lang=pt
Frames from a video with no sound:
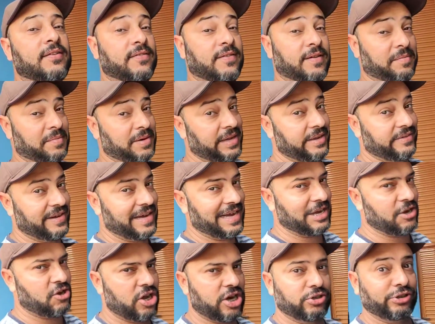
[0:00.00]
Vamos
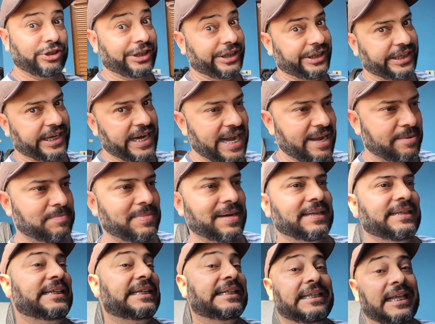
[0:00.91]
levar agora o
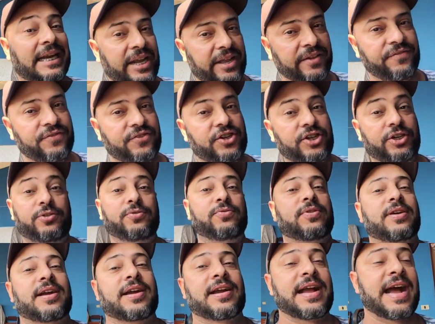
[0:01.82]
Sheba de Drift
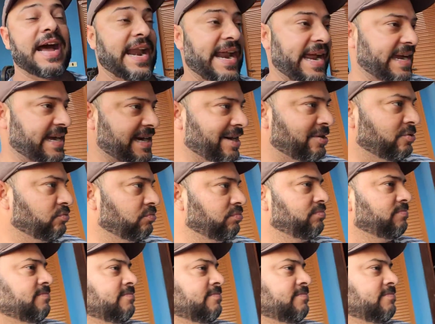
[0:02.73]
do Carecão